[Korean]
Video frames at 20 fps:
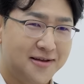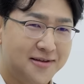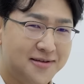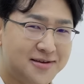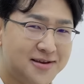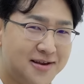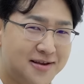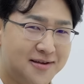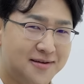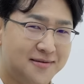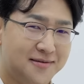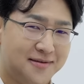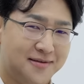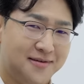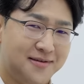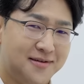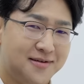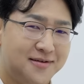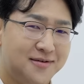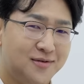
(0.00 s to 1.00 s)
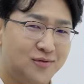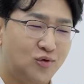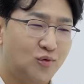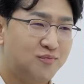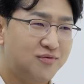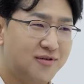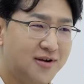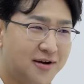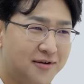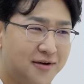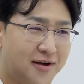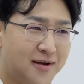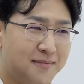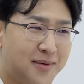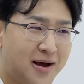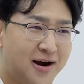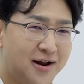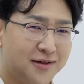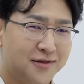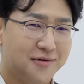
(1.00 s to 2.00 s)
이제 그 높은 가격에 그쵸.
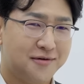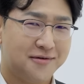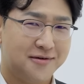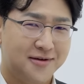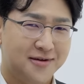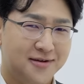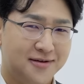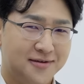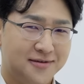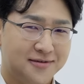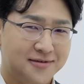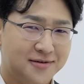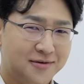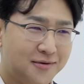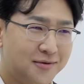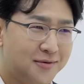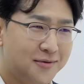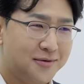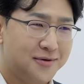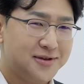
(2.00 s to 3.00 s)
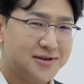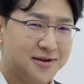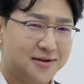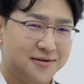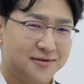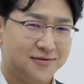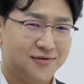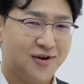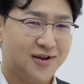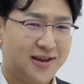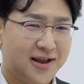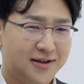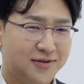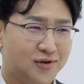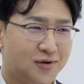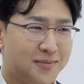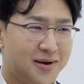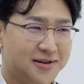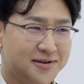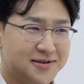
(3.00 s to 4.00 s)
팔아서 네. 그걸로 이제 음. 최대한
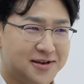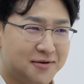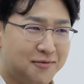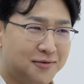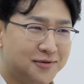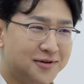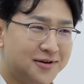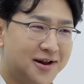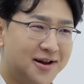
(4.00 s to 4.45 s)
더 많은 채권을